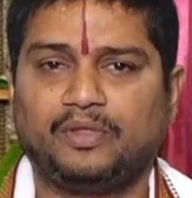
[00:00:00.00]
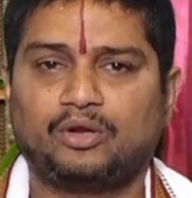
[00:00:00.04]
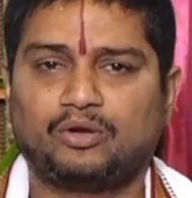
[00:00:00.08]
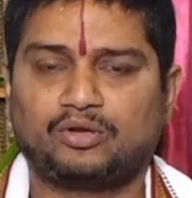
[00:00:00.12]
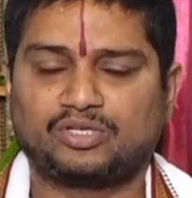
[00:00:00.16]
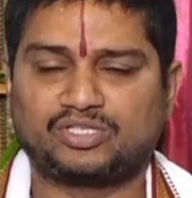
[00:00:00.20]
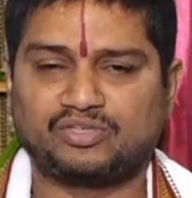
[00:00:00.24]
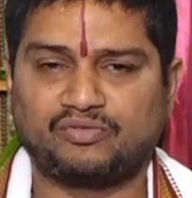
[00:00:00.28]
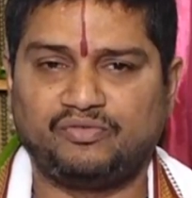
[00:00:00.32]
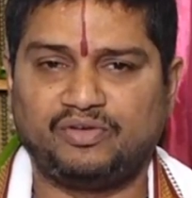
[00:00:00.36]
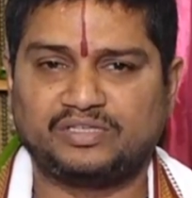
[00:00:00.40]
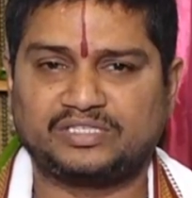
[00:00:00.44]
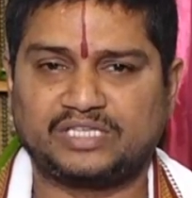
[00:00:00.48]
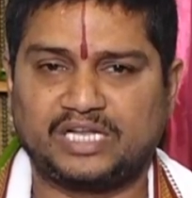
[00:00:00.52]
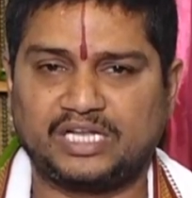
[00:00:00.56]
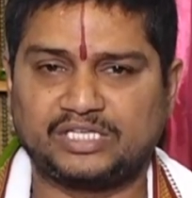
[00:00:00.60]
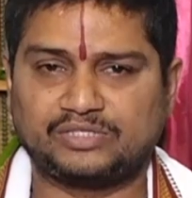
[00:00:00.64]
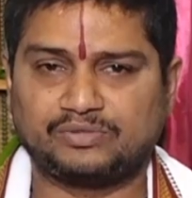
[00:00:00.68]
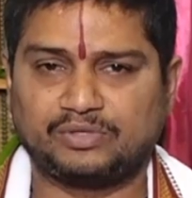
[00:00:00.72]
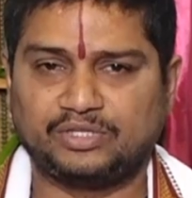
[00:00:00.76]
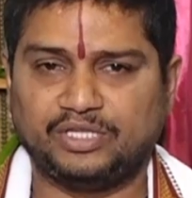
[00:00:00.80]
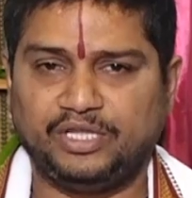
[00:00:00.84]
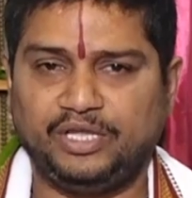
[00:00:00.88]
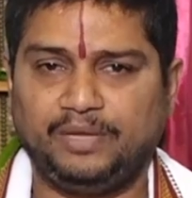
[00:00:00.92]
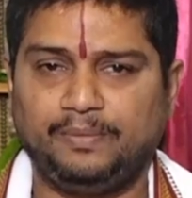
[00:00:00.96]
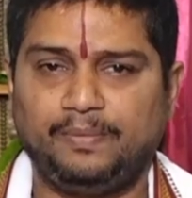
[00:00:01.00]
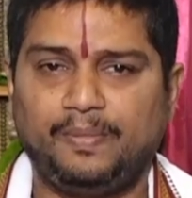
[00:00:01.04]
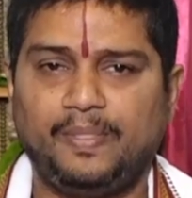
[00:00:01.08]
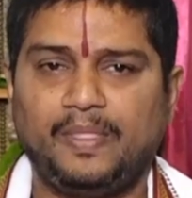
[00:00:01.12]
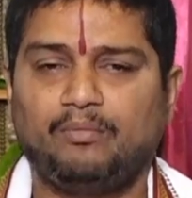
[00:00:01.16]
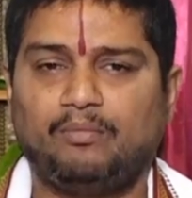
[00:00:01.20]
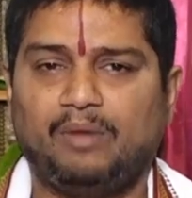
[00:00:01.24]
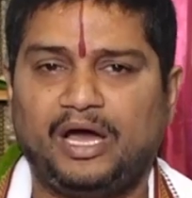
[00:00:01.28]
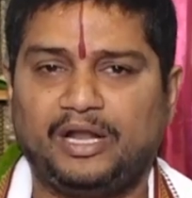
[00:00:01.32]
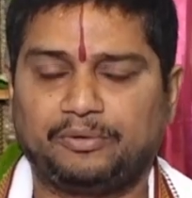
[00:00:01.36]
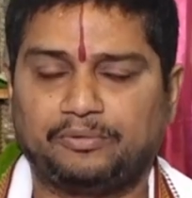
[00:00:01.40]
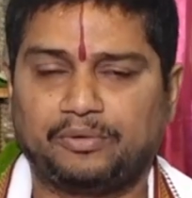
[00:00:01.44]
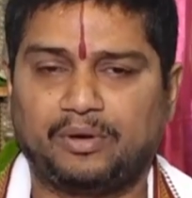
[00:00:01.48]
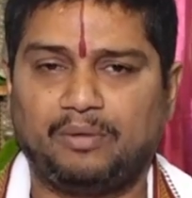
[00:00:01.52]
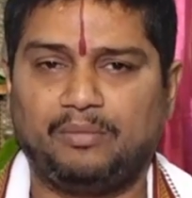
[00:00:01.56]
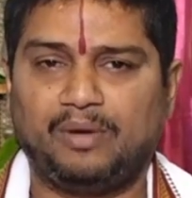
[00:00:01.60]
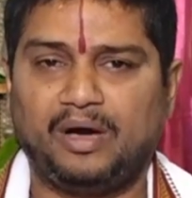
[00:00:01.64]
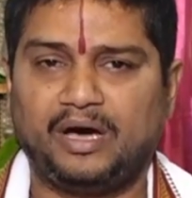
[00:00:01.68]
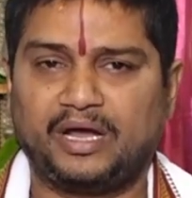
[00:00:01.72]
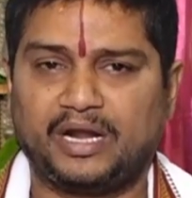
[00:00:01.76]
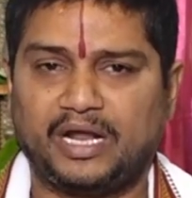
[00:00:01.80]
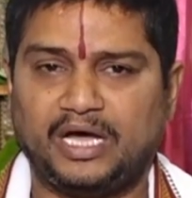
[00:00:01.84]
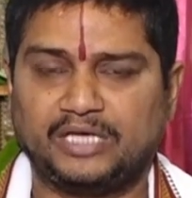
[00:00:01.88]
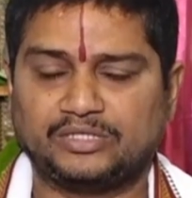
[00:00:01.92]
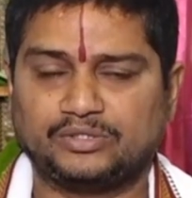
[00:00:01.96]
నృసింహ సరస్వతి మాణిక్యుల
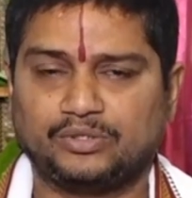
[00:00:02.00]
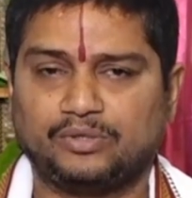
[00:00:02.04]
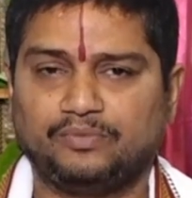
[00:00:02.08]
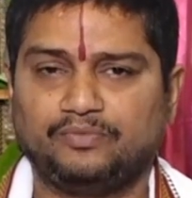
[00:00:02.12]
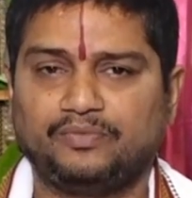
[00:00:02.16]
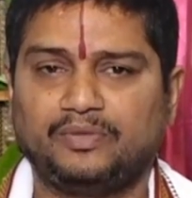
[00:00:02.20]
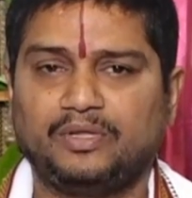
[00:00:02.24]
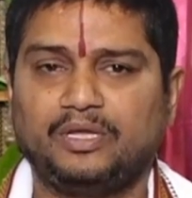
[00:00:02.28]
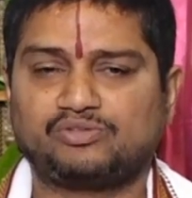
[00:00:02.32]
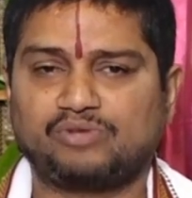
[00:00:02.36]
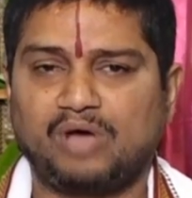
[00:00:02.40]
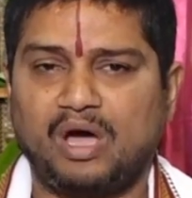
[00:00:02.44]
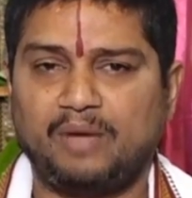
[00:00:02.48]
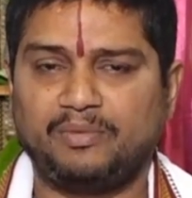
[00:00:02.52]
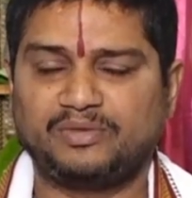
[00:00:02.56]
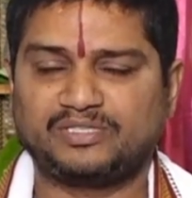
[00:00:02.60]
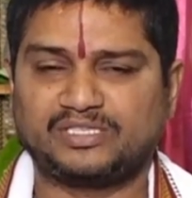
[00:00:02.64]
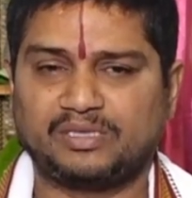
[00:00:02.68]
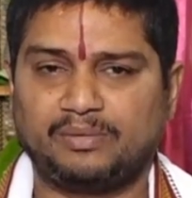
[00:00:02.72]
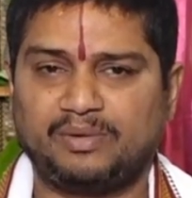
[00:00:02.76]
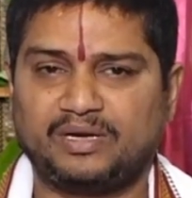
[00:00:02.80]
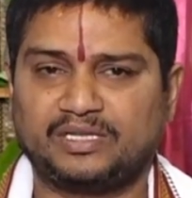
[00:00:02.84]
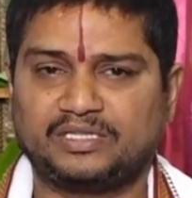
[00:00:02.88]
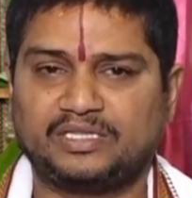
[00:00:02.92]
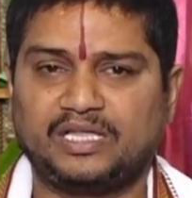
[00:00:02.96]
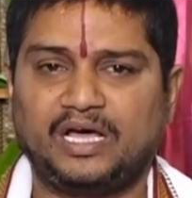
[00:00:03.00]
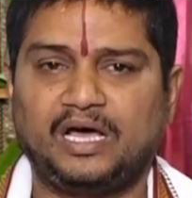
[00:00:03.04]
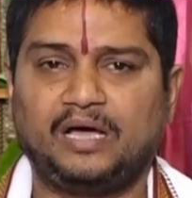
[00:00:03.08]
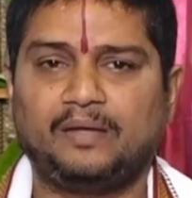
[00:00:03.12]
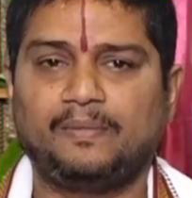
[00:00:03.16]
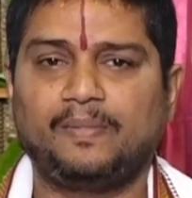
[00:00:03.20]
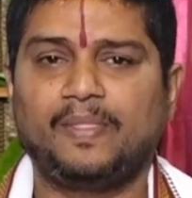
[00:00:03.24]
మహారాజు స్వామి సమర్థ